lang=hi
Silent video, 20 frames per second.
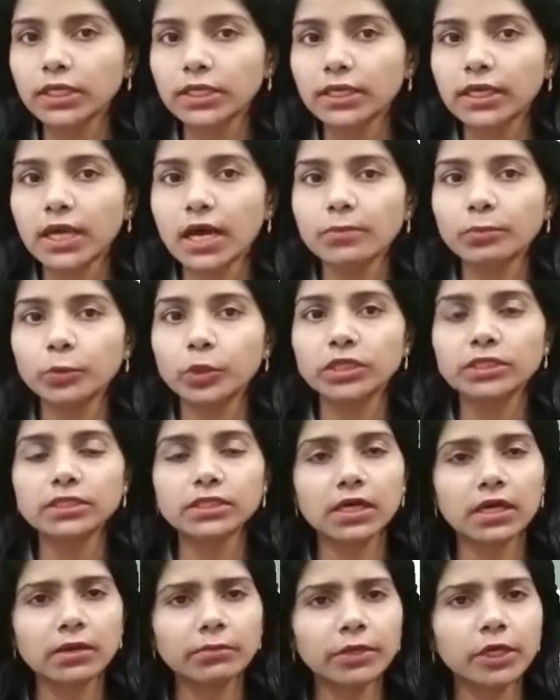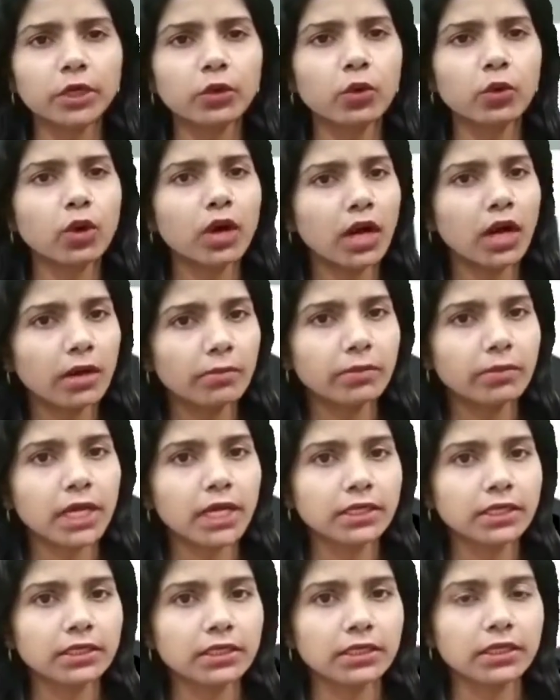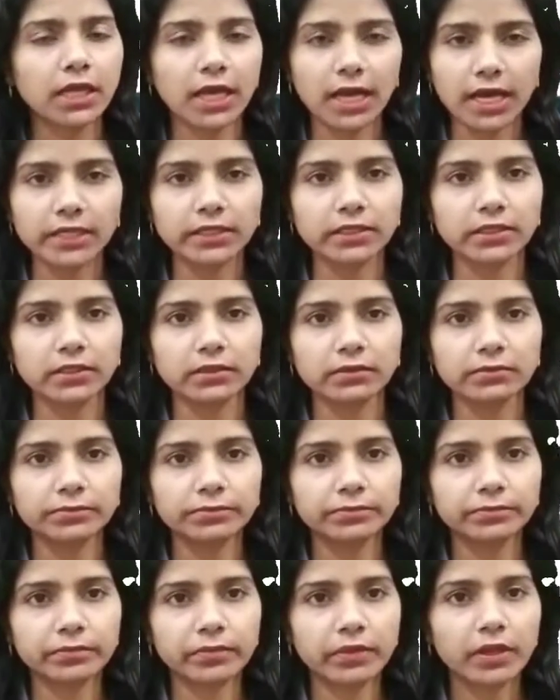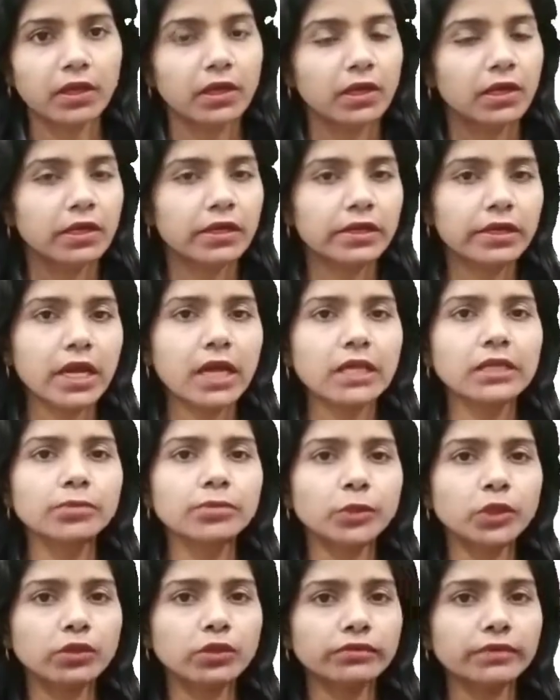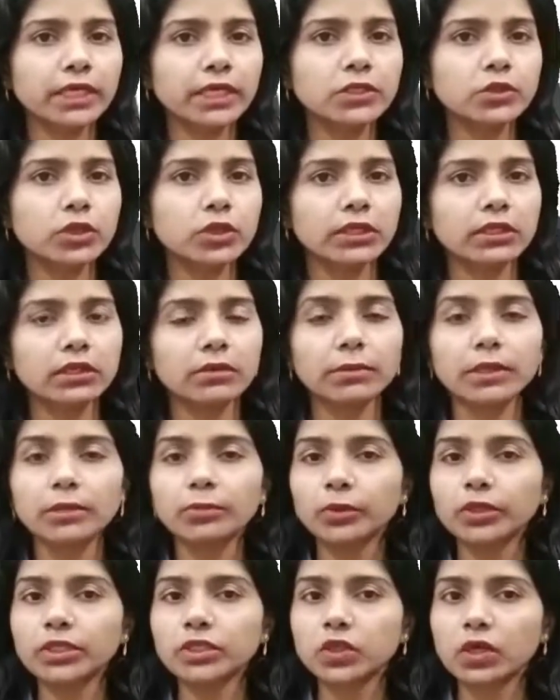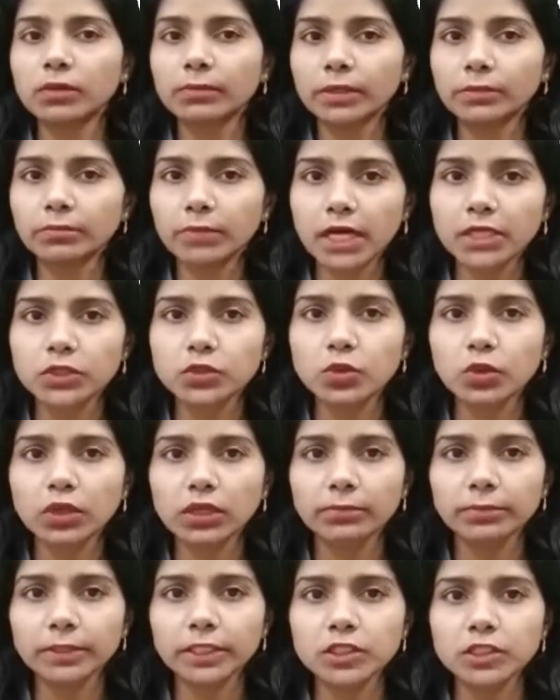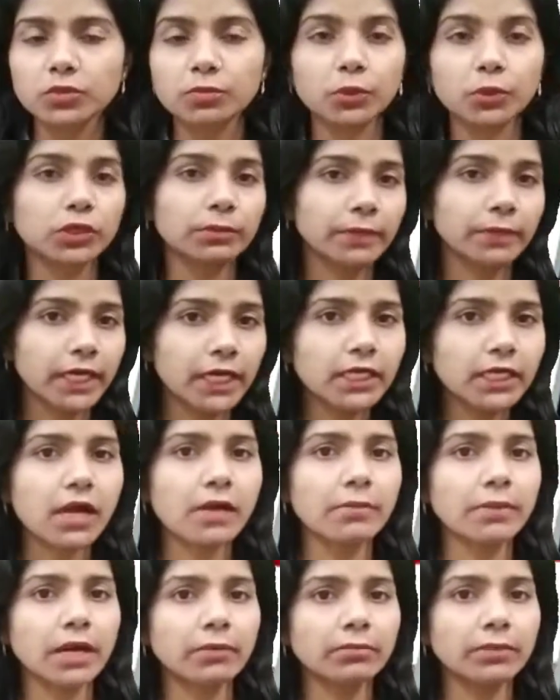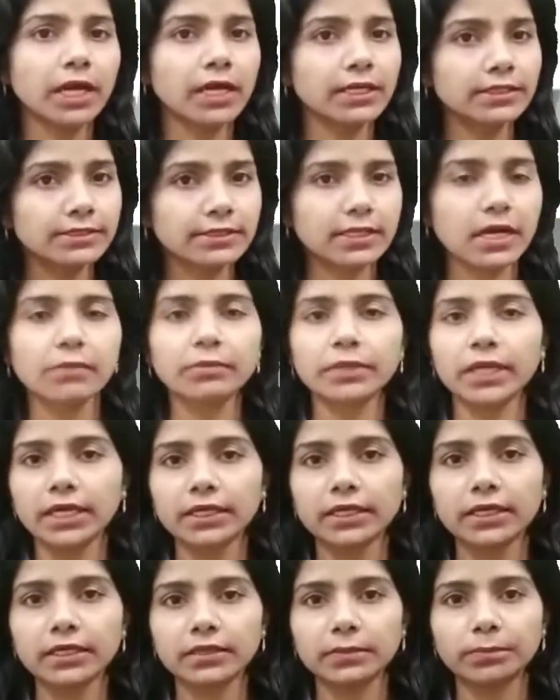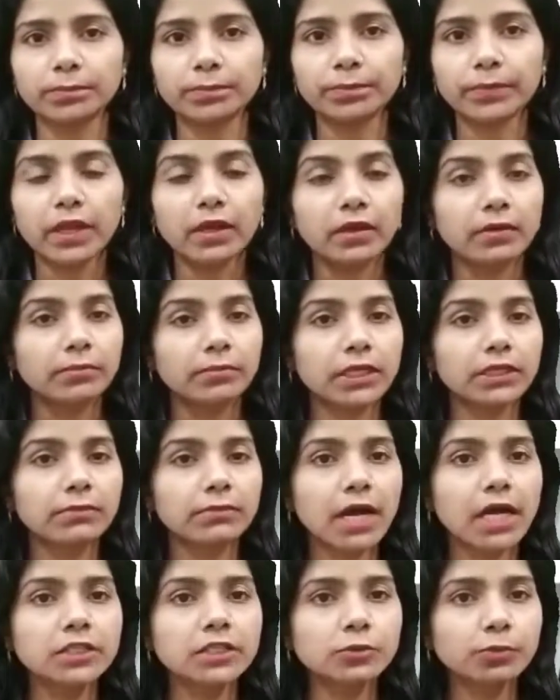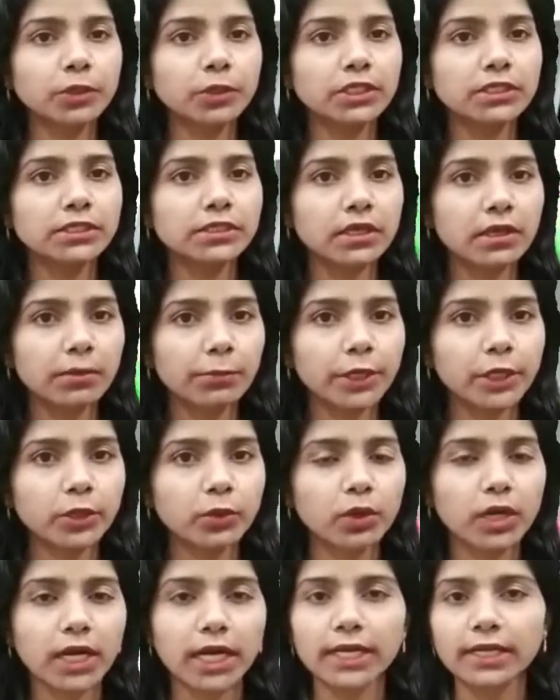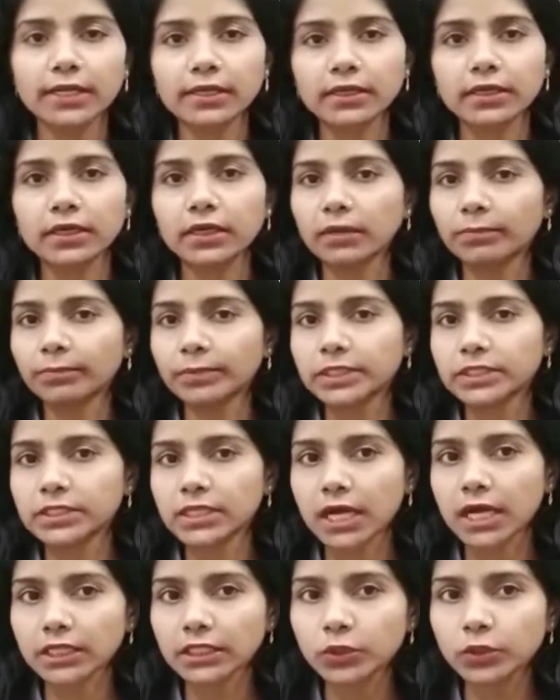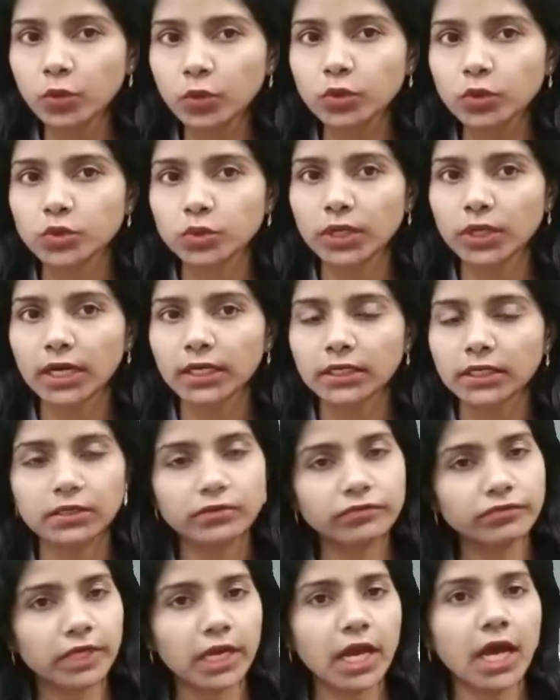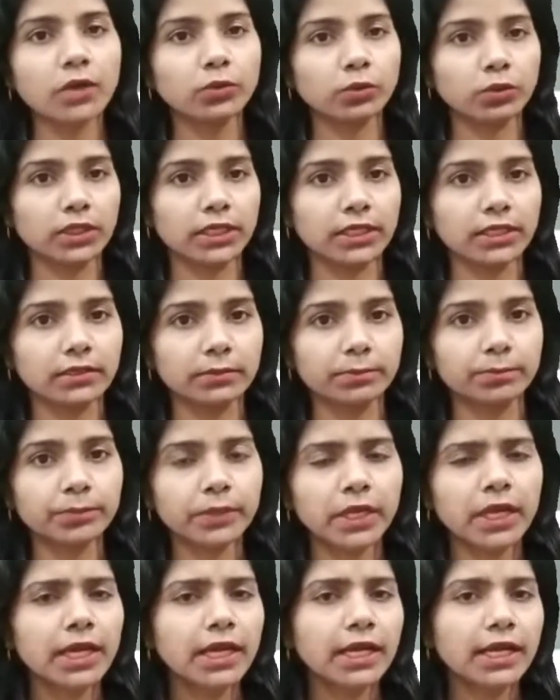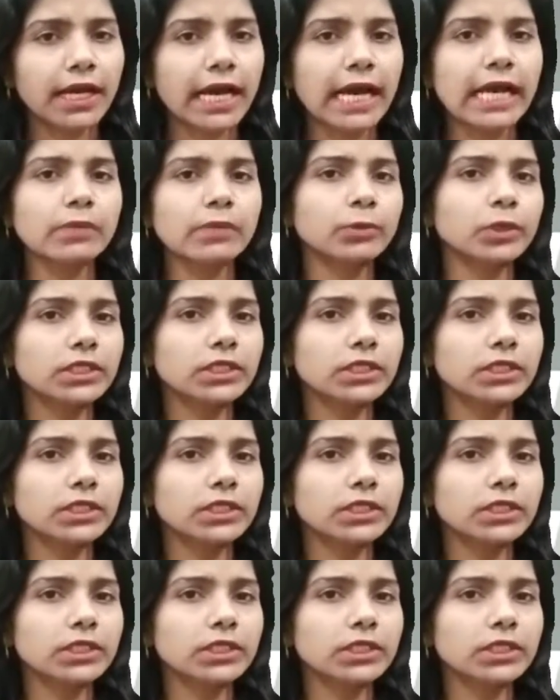ने किया पुलिसकर्मी को हमला कर घायल रानीपुर कोतवाली क्षेत्र में पुलिस और बदमाशों के बीच मुठभेड़ का मामला सामने आया है बदमाश पुलिसकर्मी को घायल कर अपने साथियों को छुड़ाकर फरार हो गए हैं घायल